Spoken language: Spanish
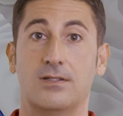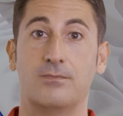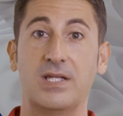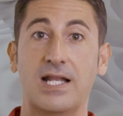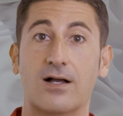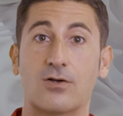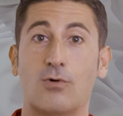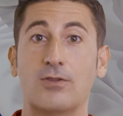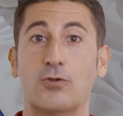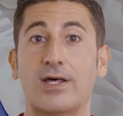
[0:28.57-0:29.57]
Mira,
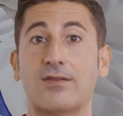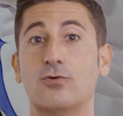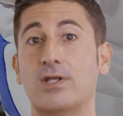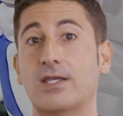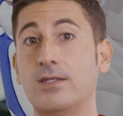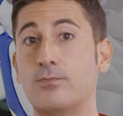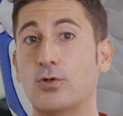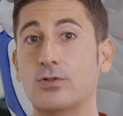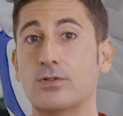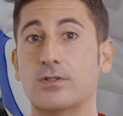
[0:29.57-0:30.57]
cuando nace un
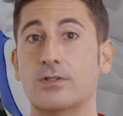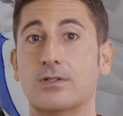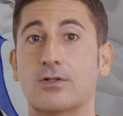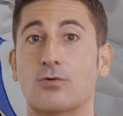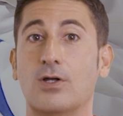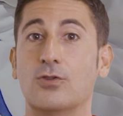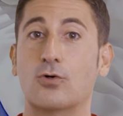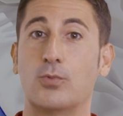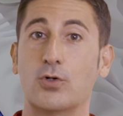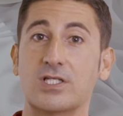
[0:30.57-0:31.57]
equipo,
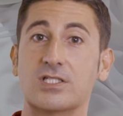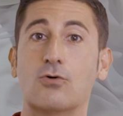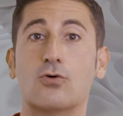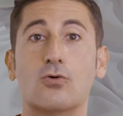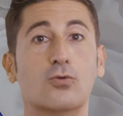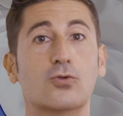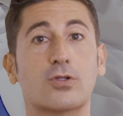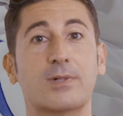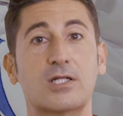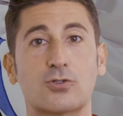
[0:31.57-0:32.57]
cuando pones a un conjunto
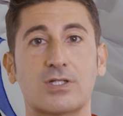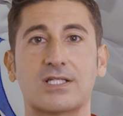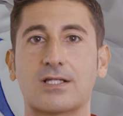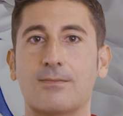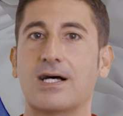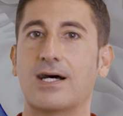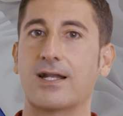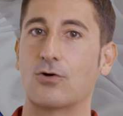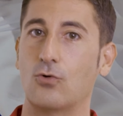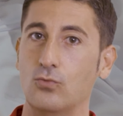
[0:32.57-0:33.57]
de personas a
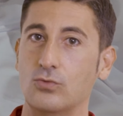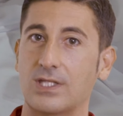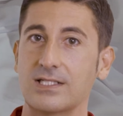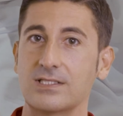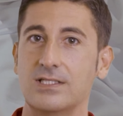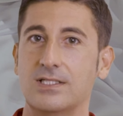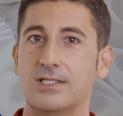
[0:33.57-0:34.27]
trabajar juntas,